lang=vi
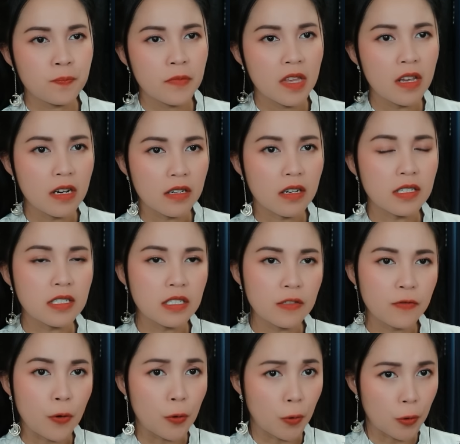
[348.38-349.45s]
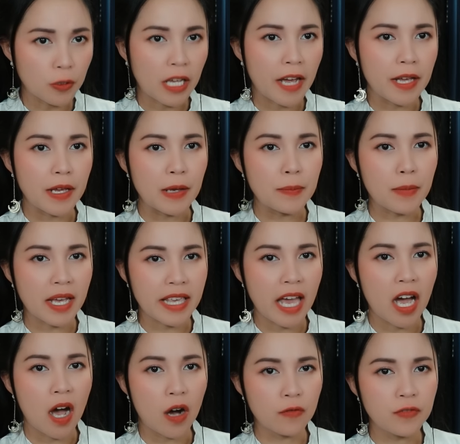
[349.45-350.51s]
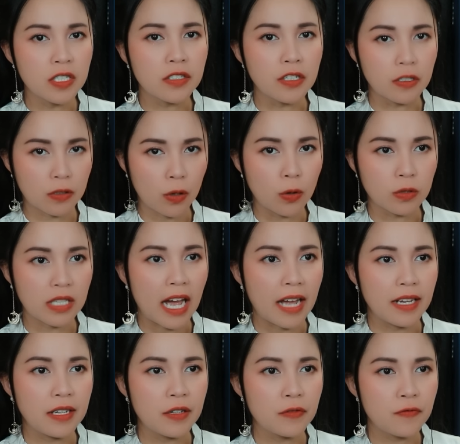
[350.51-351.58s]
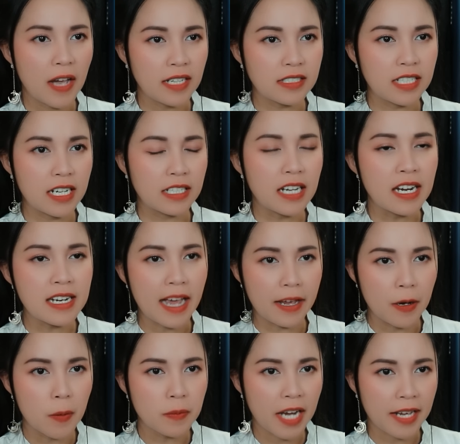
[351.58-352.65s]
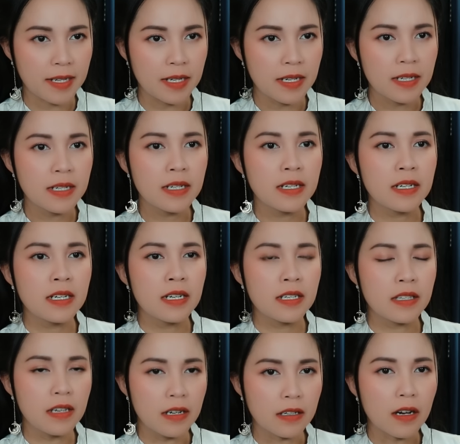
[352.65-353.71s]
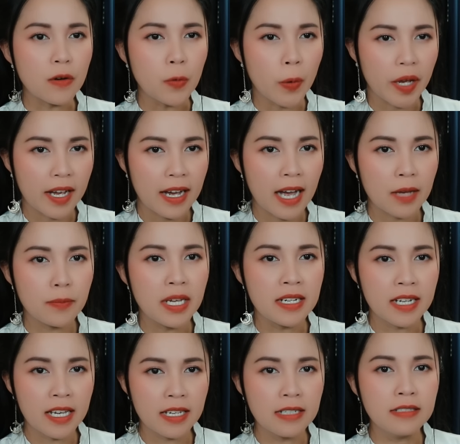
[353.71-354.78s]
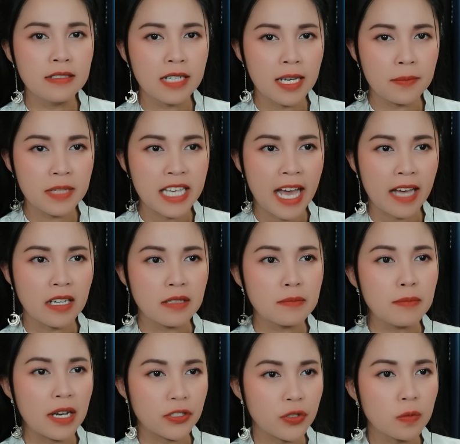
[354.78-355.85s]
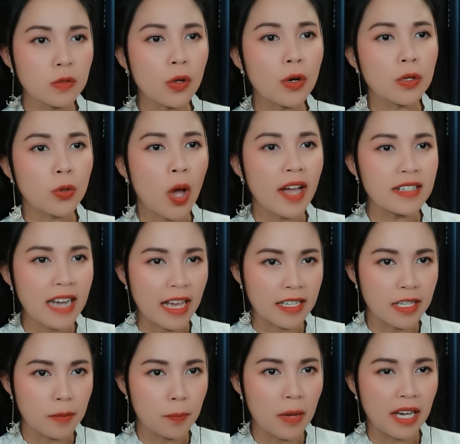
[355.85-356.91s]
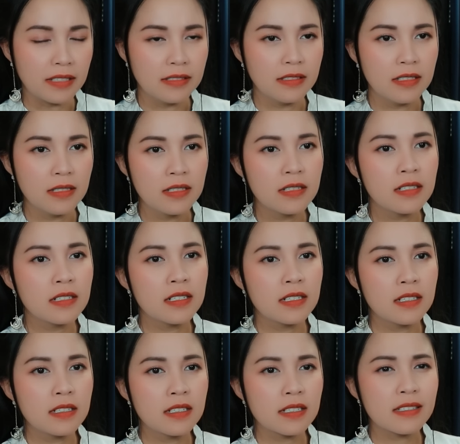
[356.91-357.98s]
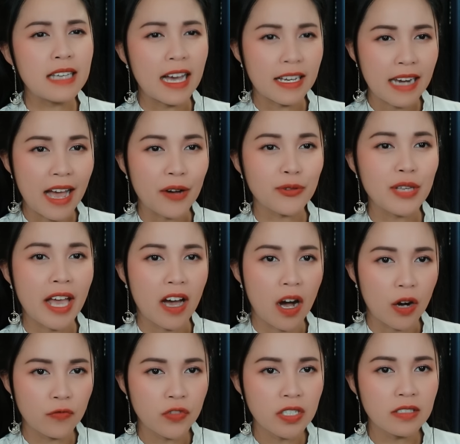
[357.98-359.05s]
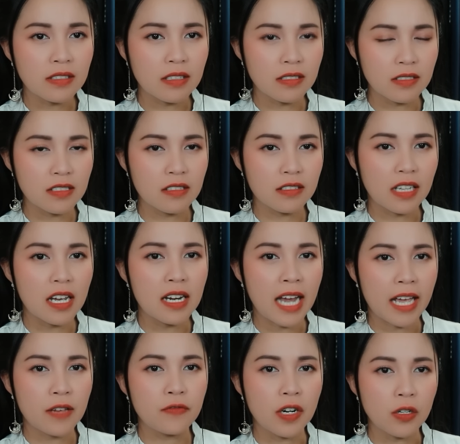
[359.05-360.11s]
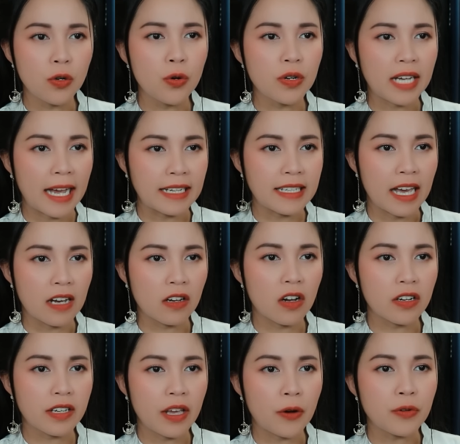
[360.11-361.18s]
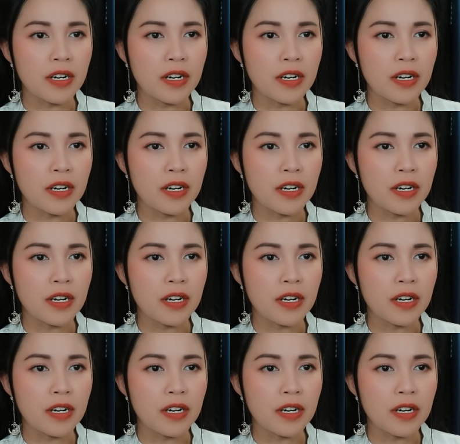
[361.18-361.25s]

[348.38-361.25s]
Nhờ có sư phụ của thầy mà nhà họ Vương được tồn tại, phát triển đến ngày hôm nay – nhờ có Nguyệt Khai bên kia hương Kim Giang mà chúng tôi thoát nạn dịch bệnh. Gia đạo nhà họ Vương từ xưa tới nay vẫn luôn căn dặn con cháu